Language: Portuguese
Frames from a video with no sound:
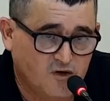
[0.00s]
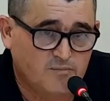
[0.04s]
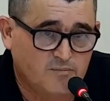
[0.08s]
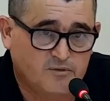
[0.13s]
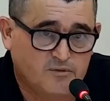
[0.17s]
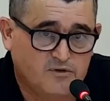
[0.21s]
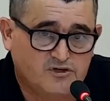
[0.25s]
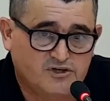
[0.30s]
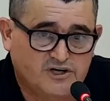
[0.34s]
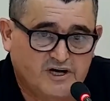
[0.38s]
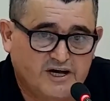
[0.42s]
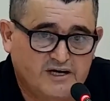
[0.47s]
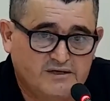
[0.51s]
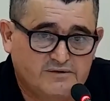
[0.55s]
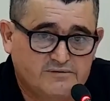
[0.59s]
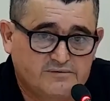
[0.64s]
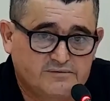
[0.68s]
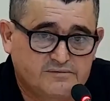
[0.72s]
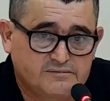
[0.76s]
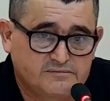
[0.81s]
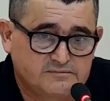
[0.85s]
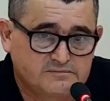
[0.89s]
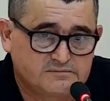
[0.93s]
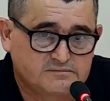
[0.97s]
levou o
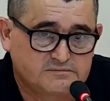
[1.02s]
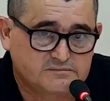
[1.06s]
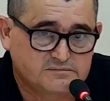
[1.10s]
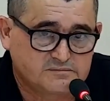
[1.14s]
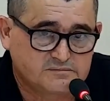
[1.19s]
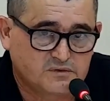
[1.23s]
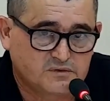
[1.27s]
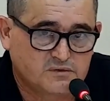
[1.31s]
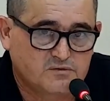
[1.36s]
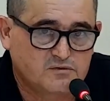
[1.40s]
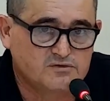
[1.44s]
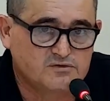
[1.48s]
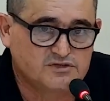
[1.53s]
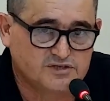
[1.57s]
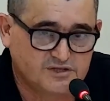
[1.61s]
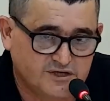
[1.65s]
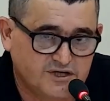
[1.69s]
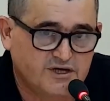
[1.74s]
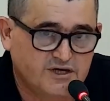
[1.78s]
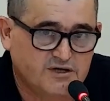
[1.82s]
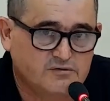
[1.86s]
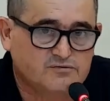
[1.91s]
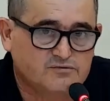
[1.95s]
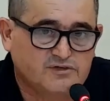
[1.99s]
projeto,
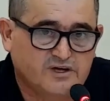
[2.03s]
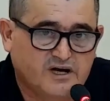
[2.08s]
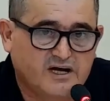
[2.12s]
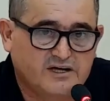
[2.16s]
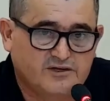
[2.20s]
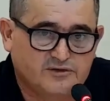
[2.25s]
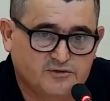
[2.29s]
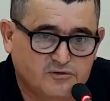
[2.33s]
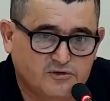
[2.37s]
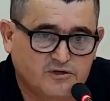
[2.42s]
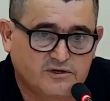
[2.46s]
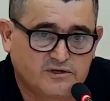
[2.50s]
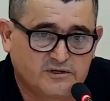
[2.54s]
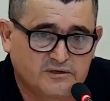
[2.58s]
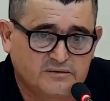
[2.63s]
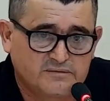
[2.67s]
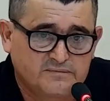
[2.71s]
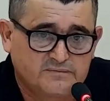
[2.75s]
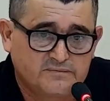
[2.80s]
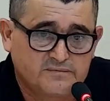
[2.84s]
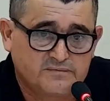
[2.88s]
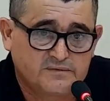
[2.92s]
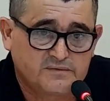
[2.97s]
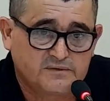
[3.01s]
conseguiram um
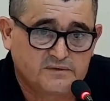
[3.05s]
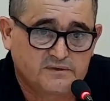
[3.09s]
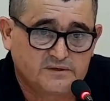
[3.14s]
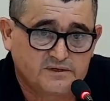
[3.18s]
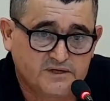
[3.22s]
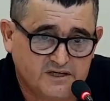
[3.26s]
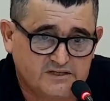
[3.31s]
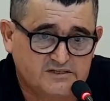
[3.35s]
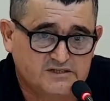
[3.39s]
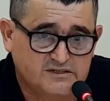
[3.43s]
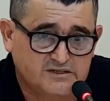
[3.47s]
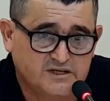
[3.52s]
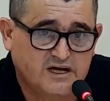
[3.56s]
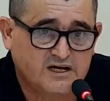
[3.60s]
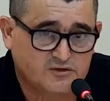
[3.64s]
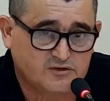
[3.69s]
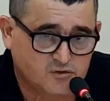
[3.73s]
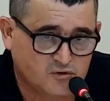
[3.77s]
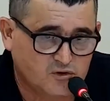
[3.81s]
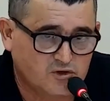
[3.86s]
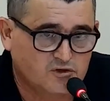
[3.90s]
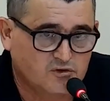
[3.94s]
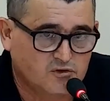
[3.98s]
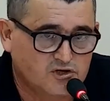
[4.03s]
trator, e esse
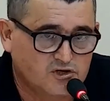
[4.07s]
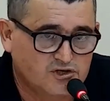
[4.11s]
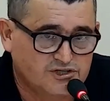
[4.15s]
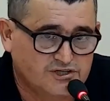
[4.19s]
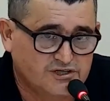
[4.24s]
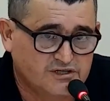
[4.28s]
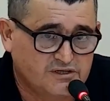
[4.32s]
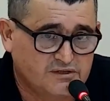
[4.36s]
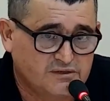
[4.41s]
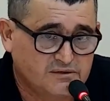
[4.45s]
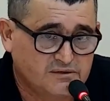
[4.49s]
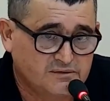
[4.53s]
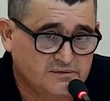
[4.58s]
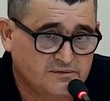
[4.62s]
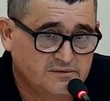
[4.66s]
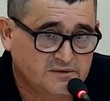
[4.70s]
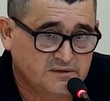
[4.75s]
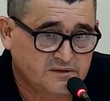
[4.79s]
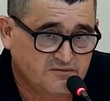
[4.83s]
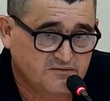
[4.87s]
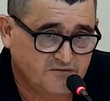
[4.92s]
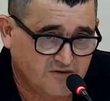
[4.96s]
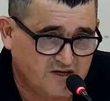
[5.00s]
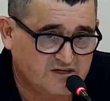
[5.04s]
trator hoje,
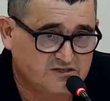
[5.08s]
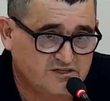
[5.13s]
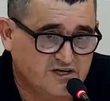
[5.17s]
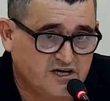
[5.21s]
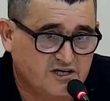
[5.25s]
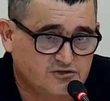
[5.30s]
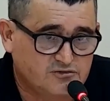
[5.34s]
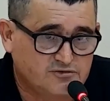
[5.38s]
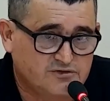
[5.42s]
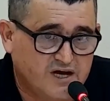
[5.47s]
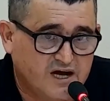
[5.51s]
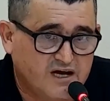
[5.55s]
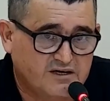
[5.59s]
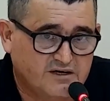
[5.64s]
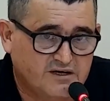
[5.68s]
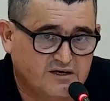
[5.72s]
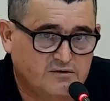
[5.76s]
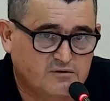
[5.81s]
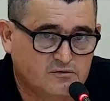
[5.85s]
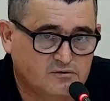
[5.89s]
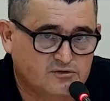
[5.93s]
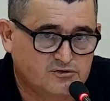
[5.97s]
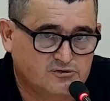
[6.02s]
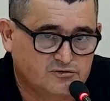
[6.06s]
em vez de ajudar
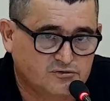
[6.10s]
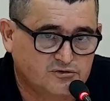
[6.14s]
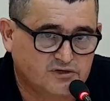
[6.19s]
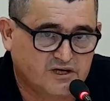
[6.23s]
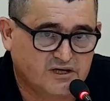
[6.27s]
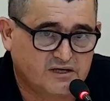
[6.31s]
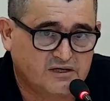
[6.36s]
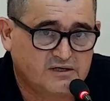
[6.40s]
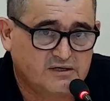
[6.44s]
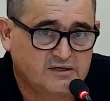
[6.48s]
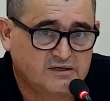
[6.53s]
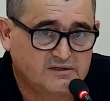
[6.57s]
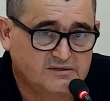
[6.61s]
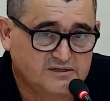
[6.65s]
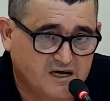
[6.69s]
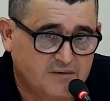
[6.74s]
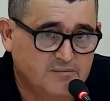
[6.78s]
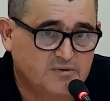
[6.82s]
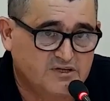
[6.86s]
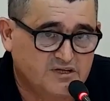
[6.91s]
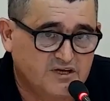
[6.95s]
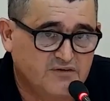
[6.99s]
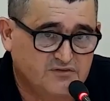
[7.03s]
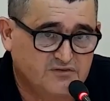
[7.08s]
a agricultura,
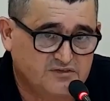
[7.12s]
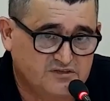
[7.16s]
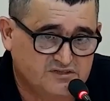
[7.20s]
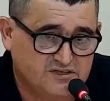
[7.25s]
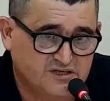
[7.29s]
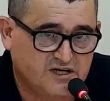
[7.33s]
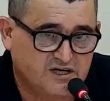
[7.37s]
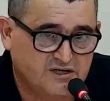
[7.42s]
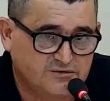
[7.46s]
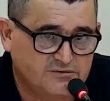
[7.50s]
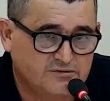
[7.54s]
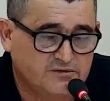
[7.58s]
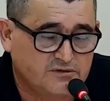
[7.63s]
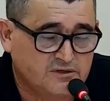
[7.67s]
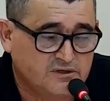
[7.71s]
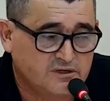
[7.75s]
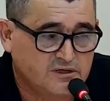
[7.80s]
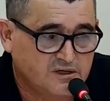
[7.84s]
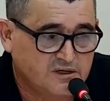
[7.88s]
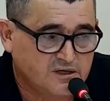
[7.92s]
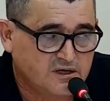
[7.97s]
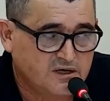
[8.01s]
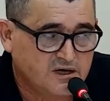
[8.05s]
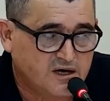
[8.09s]
está
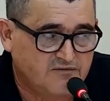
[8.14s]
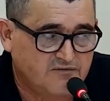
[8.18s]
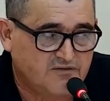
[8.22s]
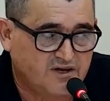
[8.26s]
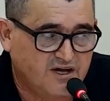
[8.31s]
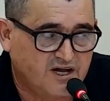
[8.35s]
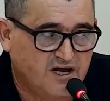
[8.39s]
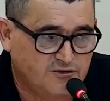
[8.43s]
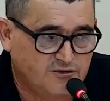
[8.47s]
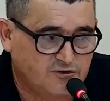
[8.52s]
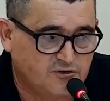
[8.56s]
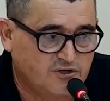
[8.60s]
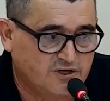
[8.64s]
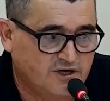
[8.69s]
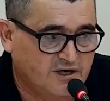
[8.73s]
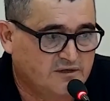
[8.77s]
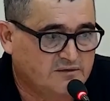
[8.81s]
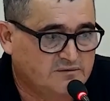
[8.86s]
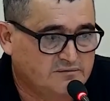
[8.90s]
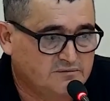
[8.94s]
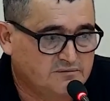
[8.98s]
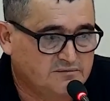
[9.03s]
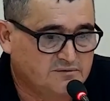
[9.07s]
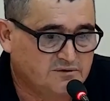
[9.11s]
beneficiando a
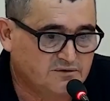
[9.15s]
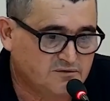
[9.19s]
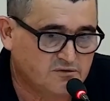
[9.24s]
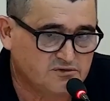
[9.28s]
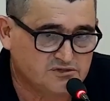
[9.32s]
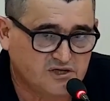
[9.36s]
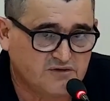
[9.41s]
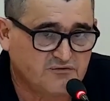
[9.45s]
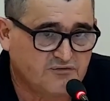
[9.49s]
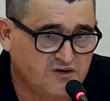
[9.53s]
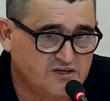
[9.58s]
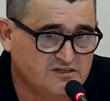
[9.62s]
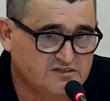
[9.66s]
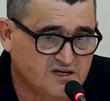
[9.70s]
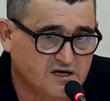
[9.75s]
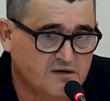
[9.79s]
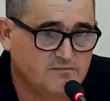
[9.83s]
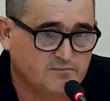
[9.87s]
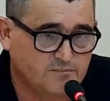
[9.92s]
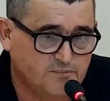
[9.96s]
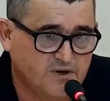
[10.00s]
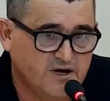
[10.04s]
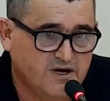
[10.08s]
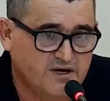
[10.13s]
vereadora. Inclusive
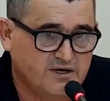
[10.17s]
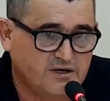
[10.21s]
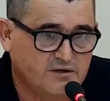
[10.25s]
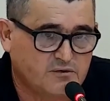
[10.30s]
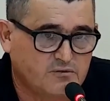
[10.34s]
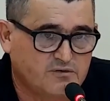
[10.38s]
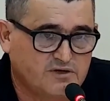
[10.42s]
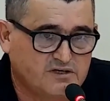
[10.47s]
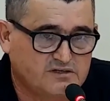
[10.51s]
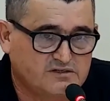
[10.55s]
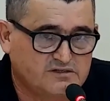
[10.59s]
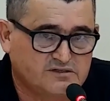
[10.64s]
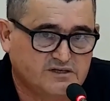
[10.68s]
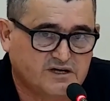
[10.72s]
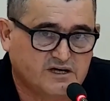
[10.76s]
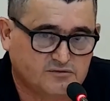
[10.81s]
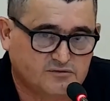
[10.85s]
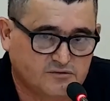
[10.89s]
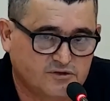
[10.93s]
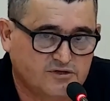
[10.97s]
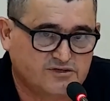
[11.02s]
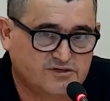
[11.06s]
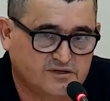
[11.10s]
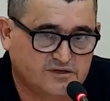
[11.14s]
fez campanha com
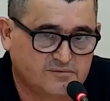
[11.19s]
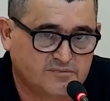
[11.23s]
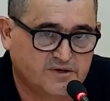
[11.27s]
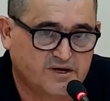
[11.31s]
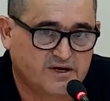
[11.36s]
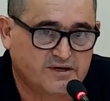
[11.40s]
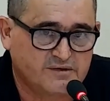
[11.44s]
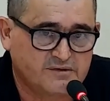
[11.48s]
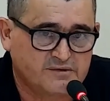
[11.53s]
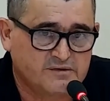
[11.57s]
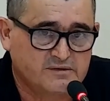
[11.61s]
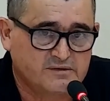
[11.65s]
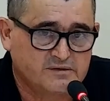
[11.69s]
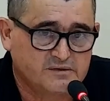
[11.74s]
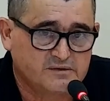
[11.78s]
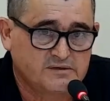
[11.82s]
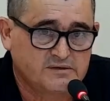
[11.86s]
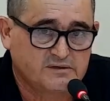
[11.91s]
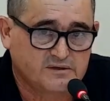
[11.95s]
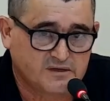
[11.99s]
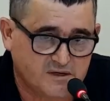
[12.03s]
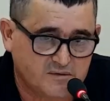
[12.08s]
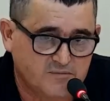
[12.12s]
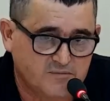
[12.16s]
esse trator também,
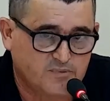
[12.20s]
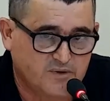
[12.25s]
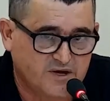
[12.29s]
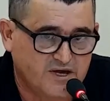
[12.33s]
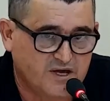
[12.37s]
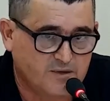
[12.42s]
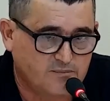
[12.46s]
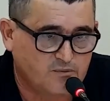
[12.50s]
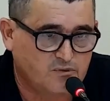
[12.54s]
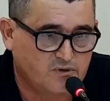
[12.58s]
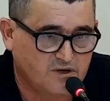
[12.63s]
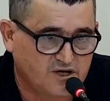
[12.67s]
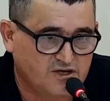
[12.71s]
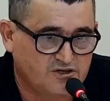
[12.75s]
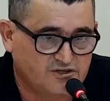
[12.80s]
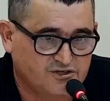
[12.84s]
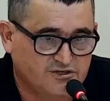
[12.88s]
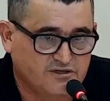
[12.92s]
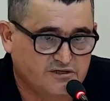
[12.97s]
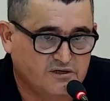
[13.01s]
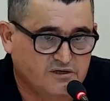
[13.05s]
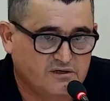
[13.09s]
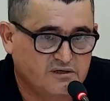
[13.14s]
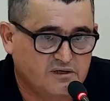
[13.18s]
campanha
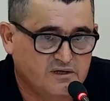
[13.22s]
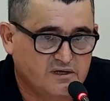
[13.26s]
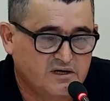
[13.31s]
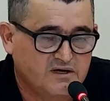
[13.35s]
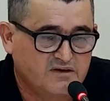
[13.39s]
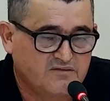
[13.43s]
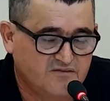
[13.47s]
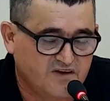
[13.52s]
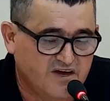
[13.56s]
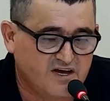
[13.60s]
política.